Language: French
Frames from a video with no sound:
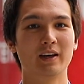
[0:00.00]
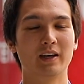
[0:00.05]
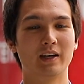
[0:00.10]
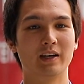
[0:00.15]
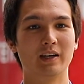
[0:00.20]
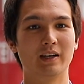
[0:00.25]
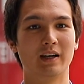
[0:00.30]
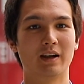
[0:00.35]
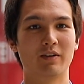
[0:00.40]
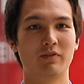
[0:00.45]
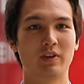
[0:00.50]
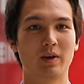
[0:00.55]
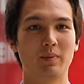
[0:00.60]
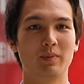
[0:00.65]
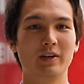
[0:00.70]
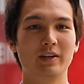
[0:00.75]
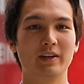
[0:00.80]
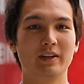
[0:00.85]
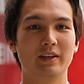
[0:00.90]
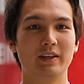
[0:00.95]
Et la
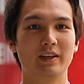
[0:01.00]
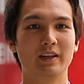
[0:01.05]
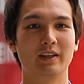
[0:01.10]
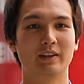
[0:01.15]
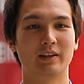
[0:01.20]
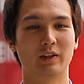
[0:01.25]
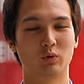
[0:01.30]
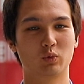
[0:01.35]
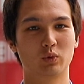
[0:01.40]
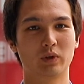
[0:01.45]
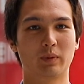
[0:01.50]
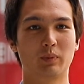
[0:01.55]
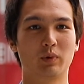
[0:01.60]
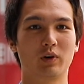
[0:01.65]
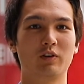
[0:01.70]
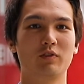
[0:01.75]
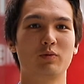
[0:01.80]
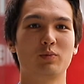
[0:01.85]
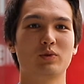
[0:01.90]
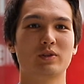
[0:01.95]
fiabilité est à toute
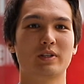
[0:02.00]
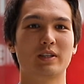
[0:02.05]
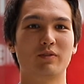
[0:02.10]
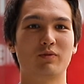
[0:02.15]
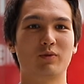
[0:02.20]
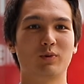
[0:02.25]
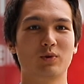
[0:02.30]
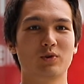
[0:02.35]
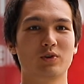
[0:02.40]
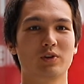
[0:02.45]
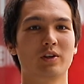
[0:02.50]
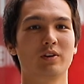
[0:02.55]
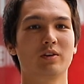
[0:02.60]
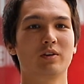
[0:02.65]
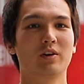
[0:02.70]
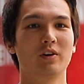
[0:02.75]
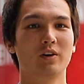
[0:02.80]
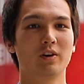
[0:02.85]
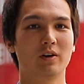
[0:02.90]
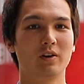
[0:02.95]
épreuve puisqu'il
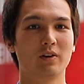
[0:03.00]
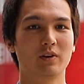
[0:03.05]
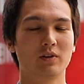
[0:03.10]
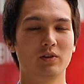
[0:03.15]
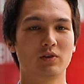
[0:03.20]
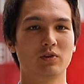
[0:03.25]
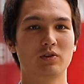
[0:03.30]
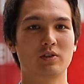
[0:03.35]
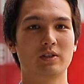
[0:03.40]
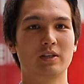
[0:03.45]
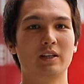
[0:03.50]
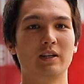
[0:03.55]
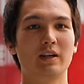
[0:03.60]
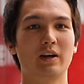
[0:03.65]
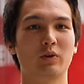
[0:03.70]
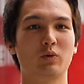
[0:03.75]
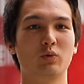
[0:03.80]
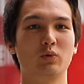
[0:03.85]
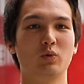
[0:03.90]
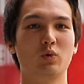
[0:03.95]
fonctionne s'il
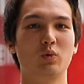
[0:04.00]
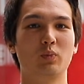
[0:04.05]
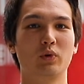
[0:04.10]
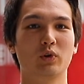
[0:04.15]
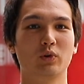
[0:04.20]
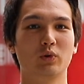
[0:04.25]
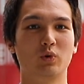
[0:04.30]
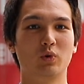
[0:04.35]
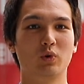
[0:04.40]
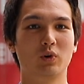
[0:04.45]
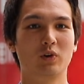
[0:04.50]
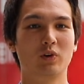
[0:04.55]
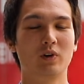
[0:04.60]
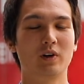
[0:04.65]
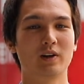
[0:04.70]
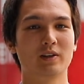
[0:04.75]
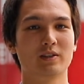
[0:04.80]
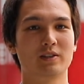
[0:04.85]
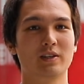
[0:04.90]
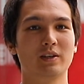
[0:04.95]
y a une coupure de
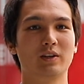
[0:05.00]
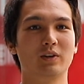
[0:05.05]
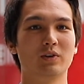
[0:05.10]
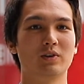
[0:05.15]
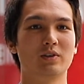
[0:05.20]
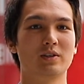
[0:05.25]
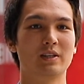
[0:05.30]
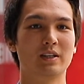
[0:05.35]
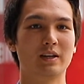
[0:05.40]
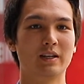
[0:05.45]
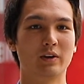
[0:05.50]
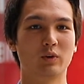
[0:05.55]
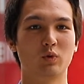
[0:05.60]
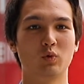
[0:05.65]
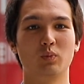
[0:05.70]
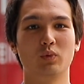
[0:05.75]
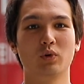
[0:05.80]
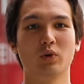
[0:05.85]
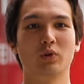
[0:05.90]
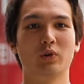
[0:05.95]
courant ainsi que s'il y a une
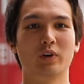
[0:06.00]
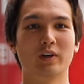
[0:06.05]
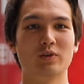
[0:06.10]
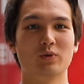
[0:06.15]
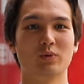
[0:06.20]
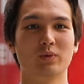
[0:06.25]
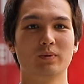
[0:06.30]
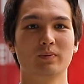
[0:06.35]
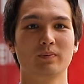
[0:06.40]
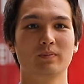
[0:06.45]
coupure de réseau.